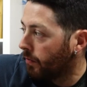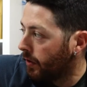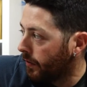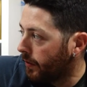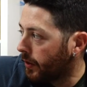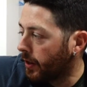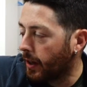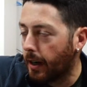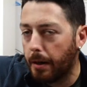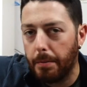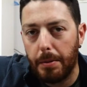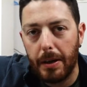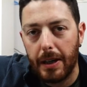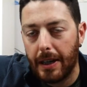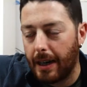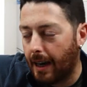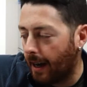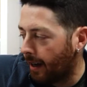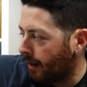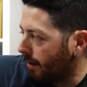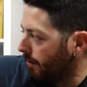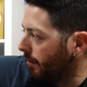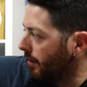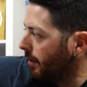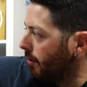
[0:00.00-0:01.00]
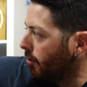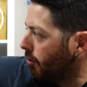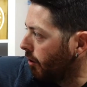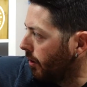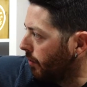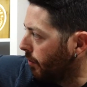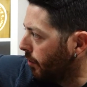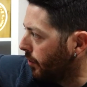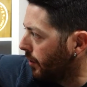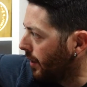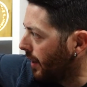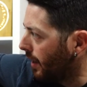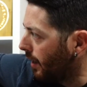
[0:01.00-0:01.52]
Vi vorrei parlare, vi
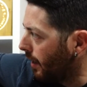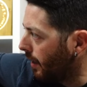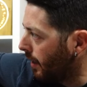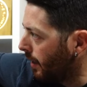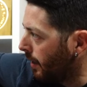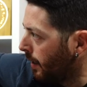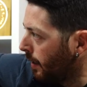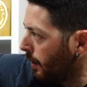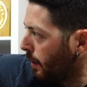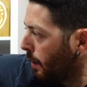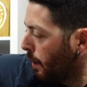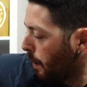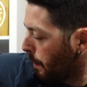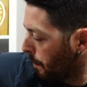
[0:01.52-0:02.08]
dicevo, del